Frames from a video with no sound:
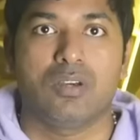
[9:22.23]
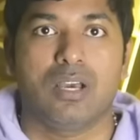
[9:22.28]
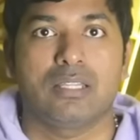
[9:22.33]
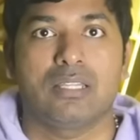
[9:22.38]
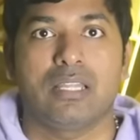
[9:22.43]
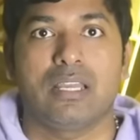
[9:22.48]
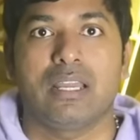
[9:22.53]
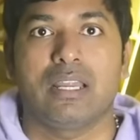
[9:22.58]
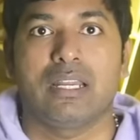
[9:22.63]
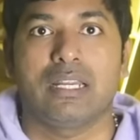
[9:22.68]

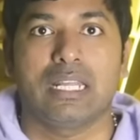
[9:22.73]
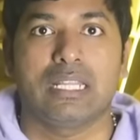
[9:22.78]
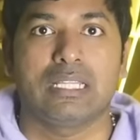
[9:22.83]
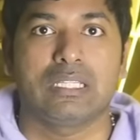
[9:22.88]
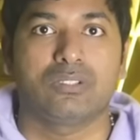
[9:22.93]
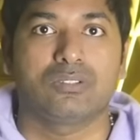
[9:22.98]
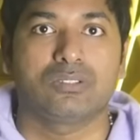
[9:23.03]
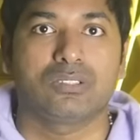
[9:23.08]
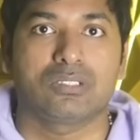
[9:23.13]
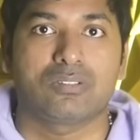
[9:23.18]
అదే టెన్
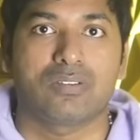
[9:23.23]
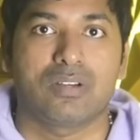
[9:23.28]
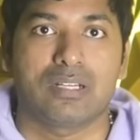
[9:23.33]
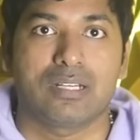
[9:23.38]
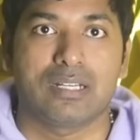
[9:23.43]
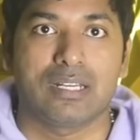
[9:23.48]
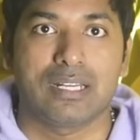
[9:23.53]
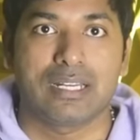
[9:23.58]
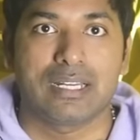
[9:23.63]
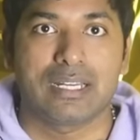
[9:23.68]
థౌసండ్
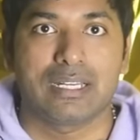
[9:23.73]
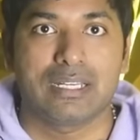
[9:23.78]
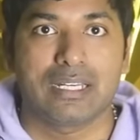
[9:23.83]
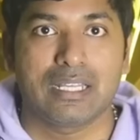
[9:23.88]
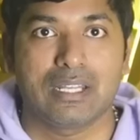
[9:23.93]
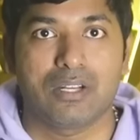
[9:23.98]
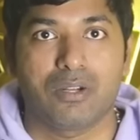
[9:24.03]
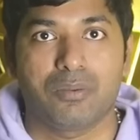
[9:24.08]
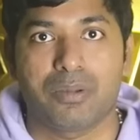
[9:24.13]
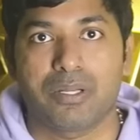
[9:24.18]
క్వార్టర్లియన్ అంటే
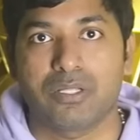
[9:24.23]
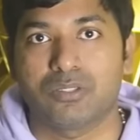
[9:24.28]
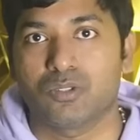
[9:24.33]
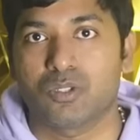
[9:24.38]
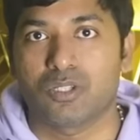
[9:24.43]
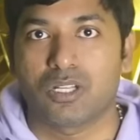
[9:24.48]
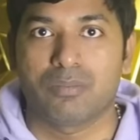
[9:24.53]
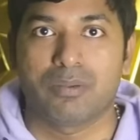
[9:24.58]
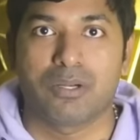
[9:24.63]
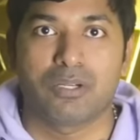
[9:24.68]
ఎన్ని పెట్టి
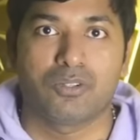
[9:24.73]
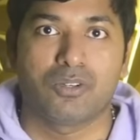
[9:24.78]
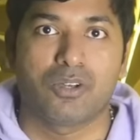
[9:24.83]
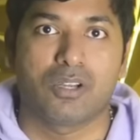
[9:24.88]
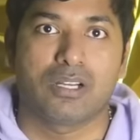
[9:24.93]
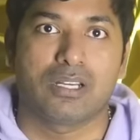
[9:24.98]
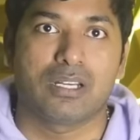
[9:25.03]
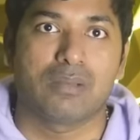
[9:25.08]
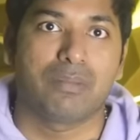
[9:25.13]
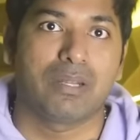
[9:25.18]
సున్నాలు
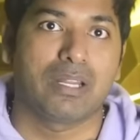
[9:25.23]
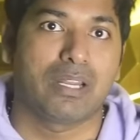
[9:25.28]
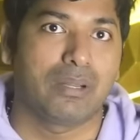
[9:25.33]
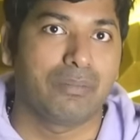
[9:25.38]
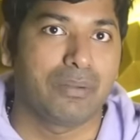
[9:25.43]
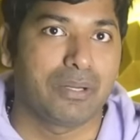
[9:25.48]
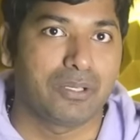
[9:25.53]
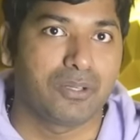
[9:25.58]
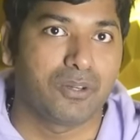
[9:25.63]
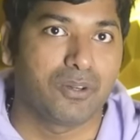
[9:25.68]
పెట్టుకోవాలంటే మీరు అన్ని
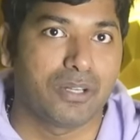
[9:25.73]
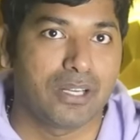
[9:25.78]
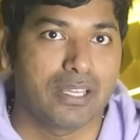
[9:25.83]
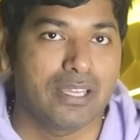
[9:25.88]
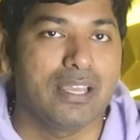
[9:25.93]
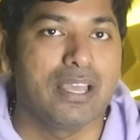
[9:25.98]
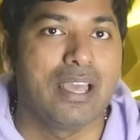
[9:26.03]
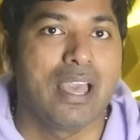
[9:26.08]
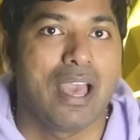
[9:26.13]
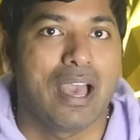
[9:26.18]
పెట్టుకోండి
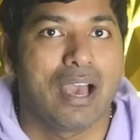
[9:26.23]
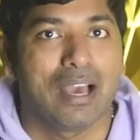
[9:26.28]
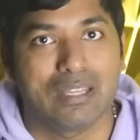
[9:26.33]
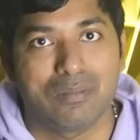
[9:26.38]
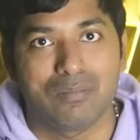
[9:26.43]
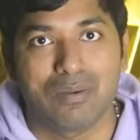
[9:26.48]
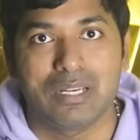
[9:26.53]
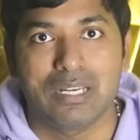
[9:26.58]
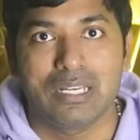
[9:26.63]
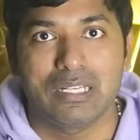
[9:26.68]
అది
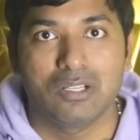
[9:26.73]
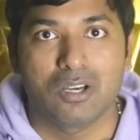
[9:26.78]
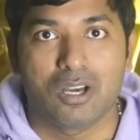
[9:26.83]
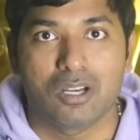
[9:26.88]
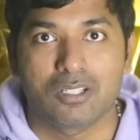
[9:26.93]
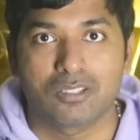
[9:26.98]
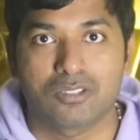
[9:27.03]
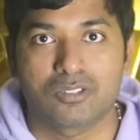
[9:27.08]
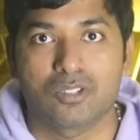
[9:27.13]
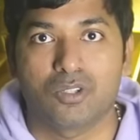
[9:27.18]
మళ్ళీ
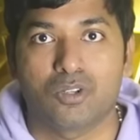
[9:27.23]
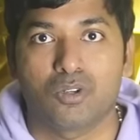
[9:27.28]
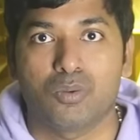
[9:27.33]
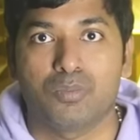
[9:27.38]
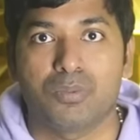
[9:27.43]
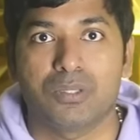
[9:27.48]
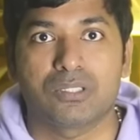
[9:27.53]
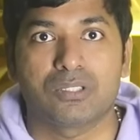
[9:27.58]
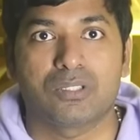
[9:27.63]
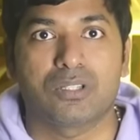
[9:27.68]
డాలర్స్తో
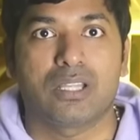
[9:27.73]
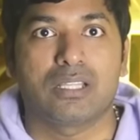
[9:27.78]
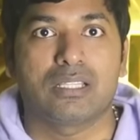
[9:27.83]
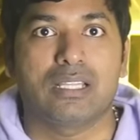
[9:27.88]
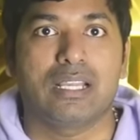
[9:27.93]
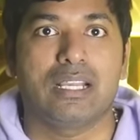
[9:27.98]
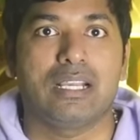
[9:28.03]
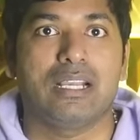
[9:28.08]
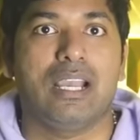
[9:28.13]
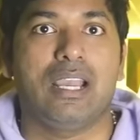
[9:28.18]
రూపీస్తో అయితే
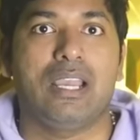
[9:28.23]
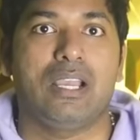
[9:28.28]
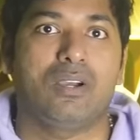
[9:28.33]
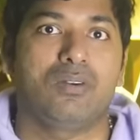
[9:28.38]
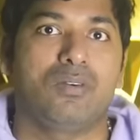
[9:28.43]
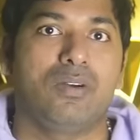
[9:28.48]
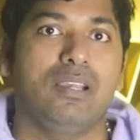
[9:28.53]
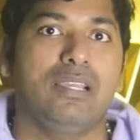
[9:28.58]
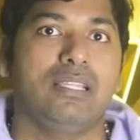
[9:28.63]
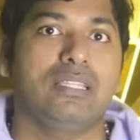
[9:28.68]
ఇంకా
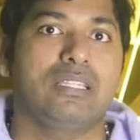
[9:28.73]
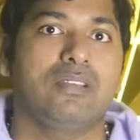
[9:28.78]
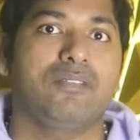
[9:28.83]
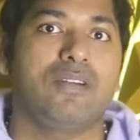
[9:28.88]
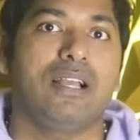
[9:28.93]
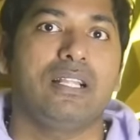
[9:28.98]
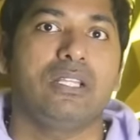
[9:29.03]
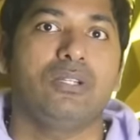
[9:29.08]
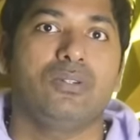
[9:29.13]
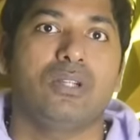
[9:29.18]
ఎక్కువ ఇంత
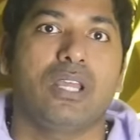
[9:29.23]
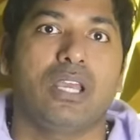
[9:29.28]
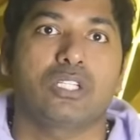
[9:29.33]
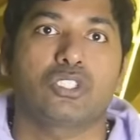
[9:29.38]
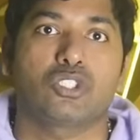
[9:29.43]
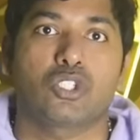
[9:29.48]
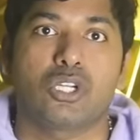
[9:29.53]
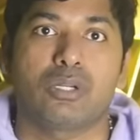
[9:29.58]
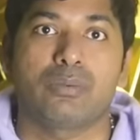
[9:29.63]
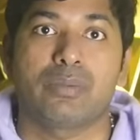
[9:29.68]
వాల్యూ ఉన్న
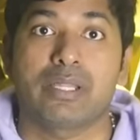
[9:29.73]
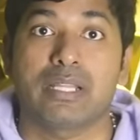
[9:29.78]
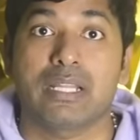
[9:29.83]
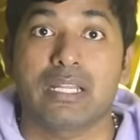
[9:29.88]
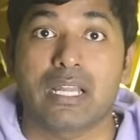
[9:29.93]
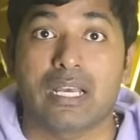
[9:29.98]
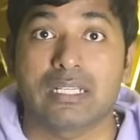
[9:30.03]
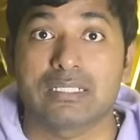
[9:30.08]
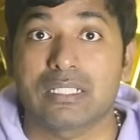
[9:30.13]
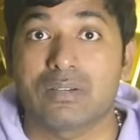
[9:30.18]
ఆస్ట్రాయిడ్ మీదకి
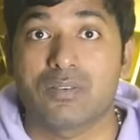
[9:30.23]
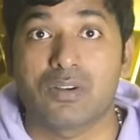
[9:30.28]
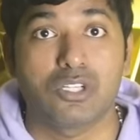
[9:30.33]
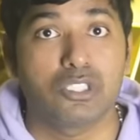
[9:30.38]
నాసా వాళ్ళు